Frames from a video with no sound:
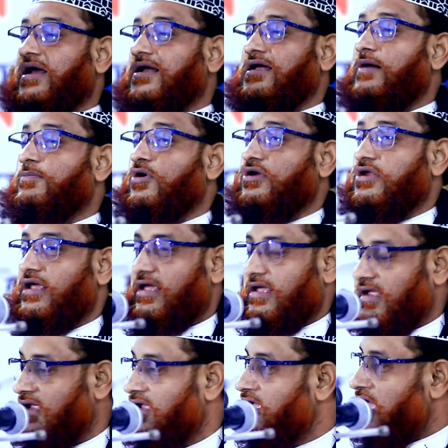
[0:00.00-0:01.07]
প্রেক্ষাপটে
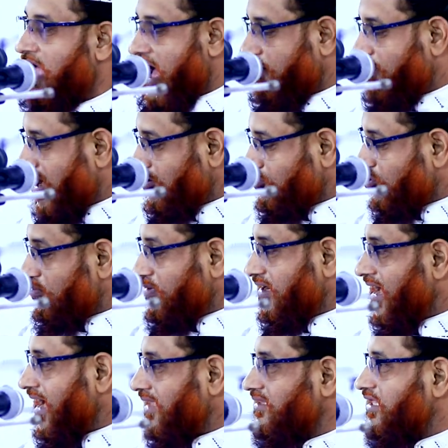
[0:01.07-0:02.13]
আমার
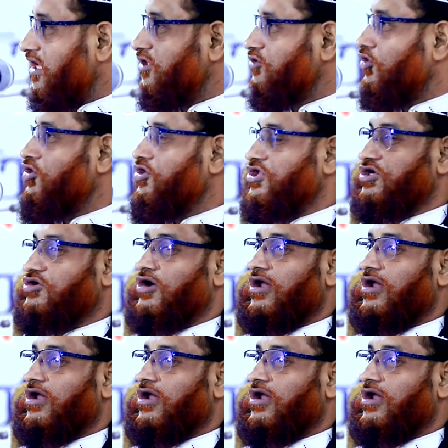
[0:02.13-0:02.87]
নবীর হাতে তৈরি